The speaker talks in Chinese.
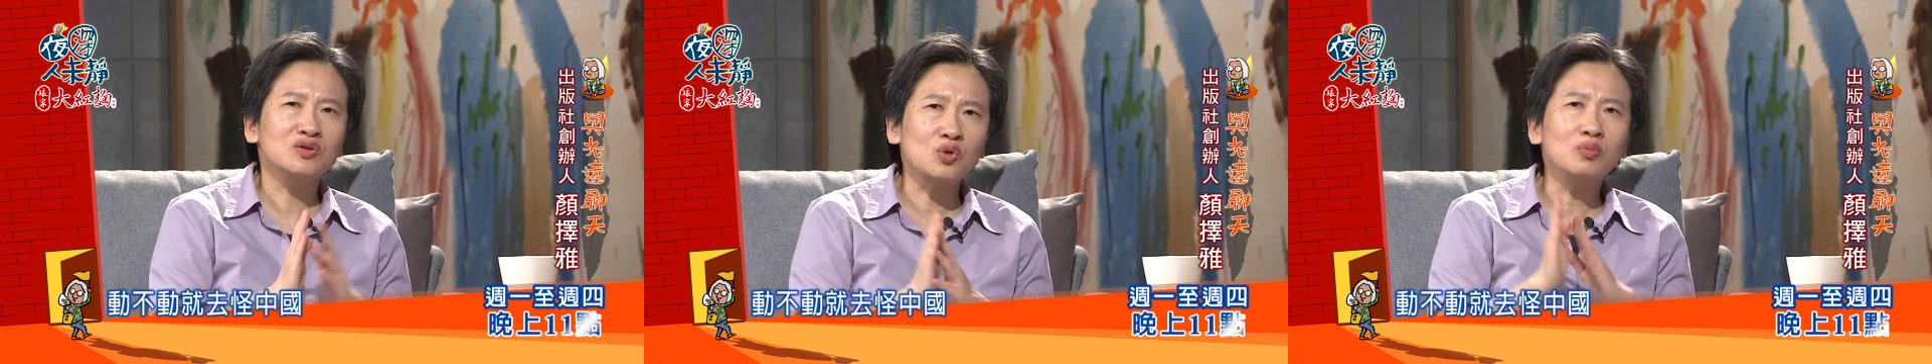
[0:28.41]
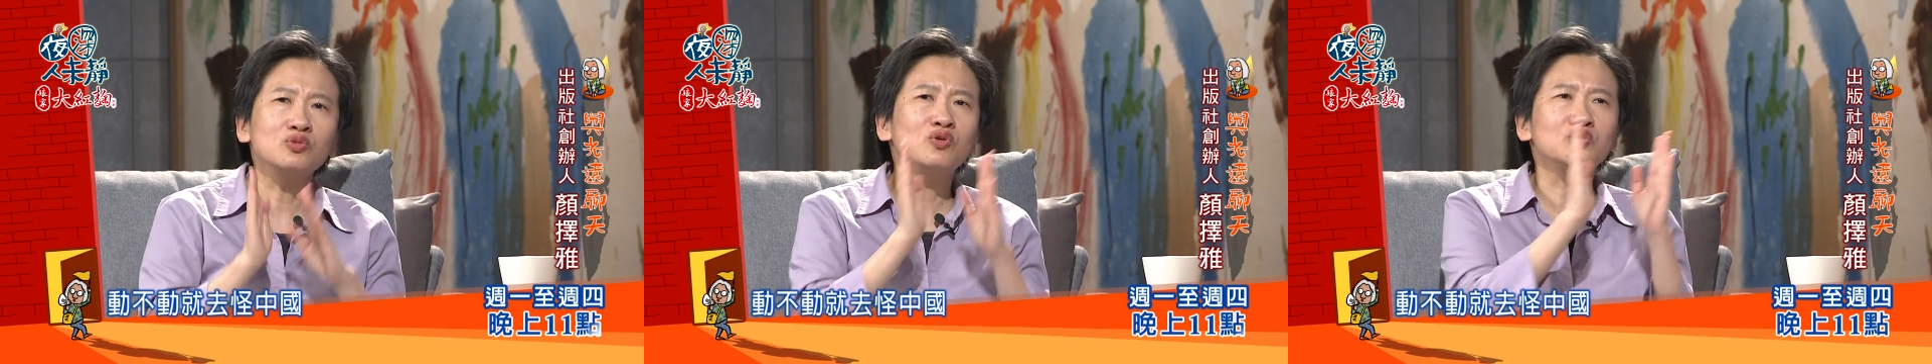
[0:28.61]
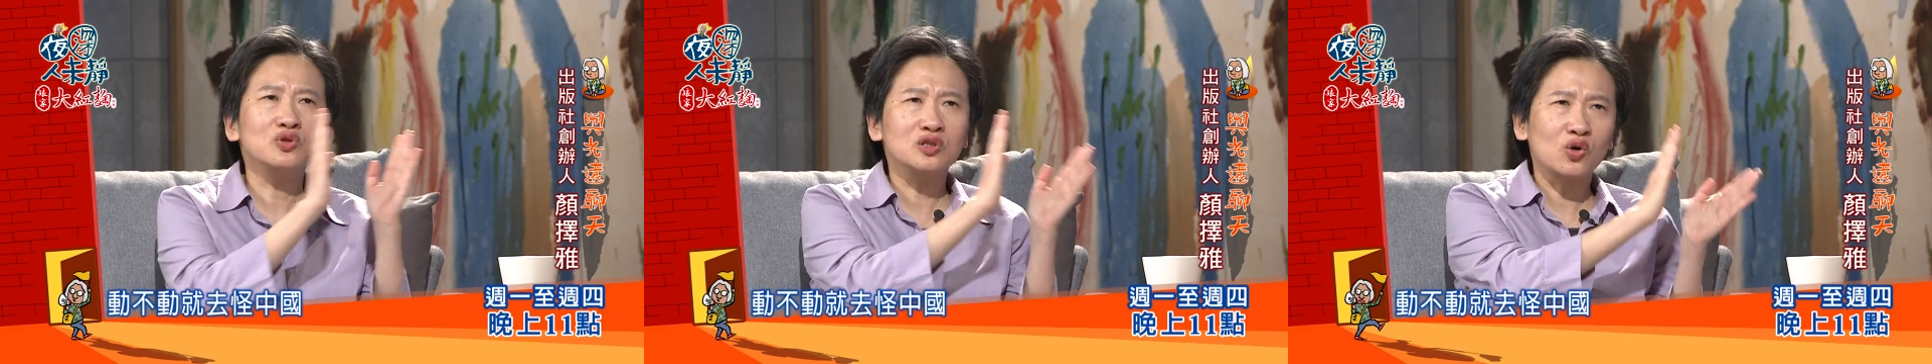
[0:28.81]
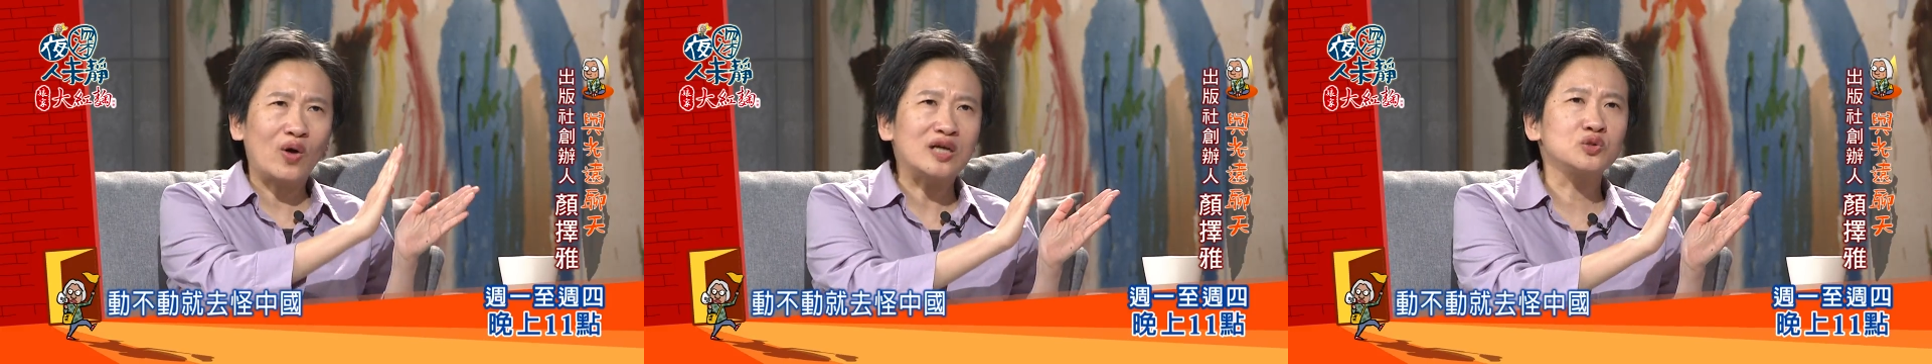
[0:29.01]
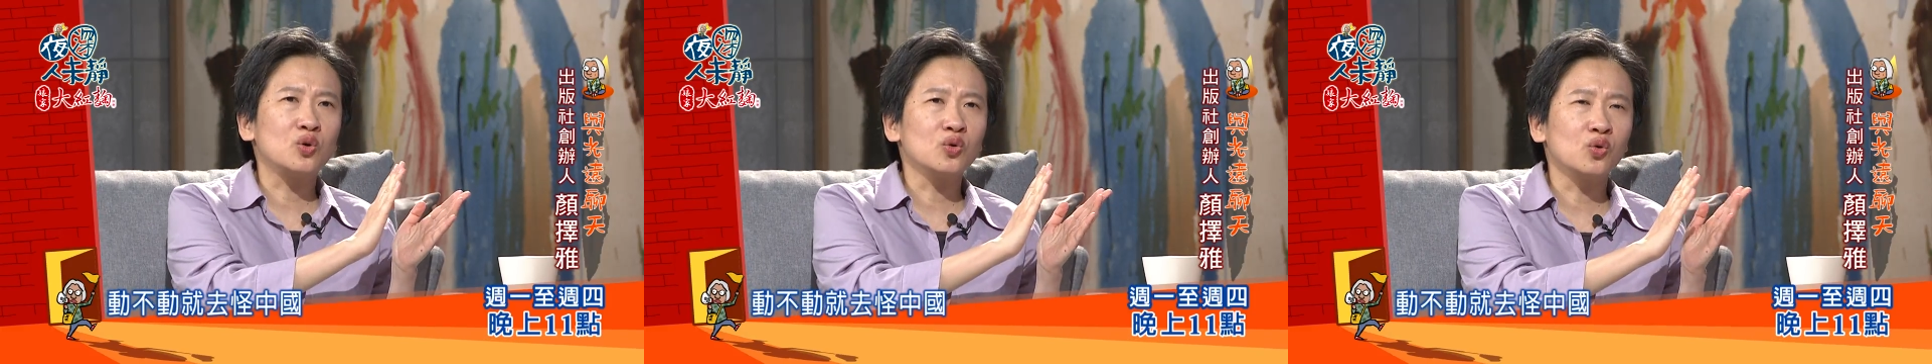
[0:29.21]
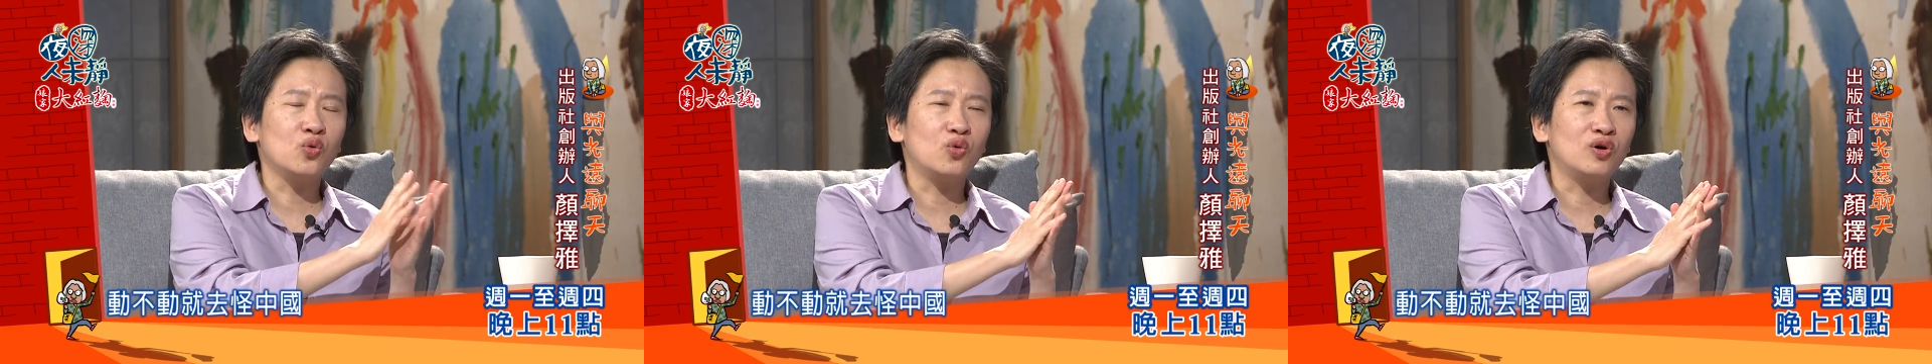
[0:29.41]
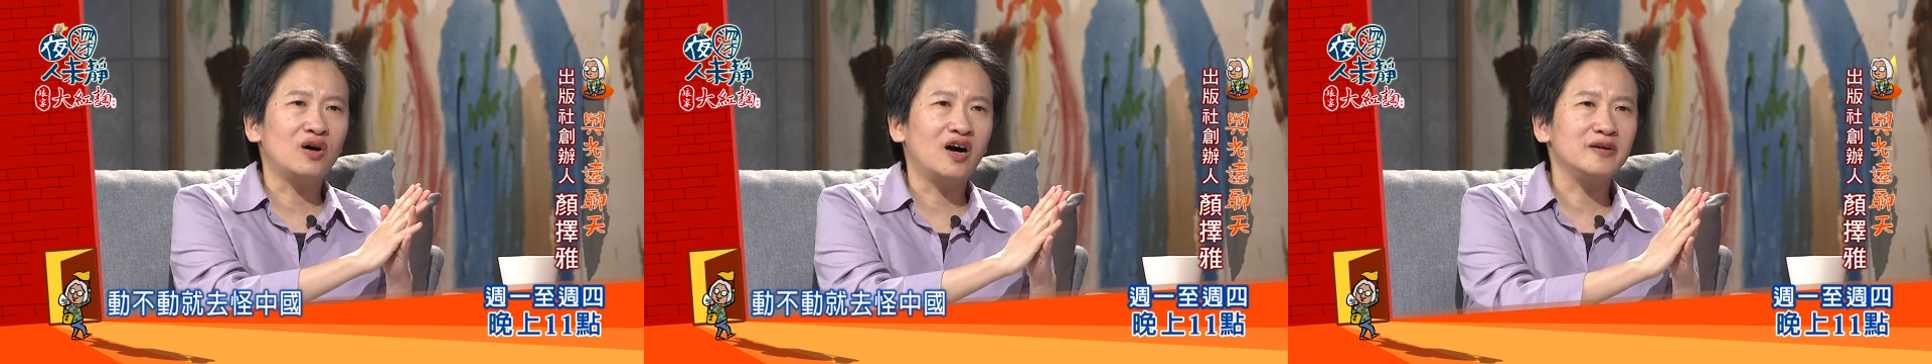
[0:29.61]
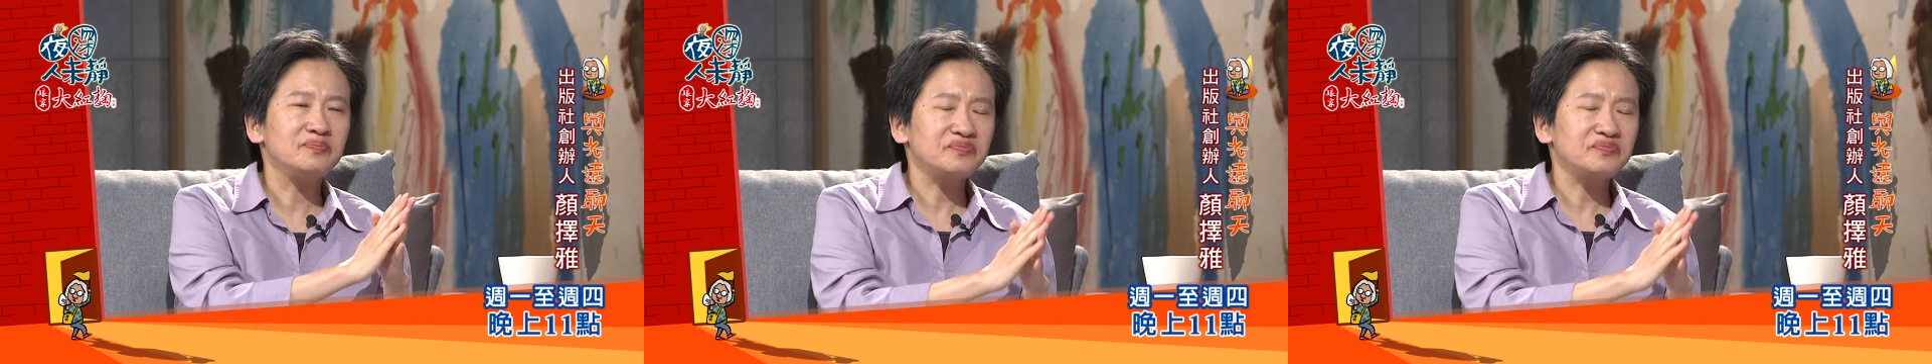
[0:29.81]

动不动就怪中国哈。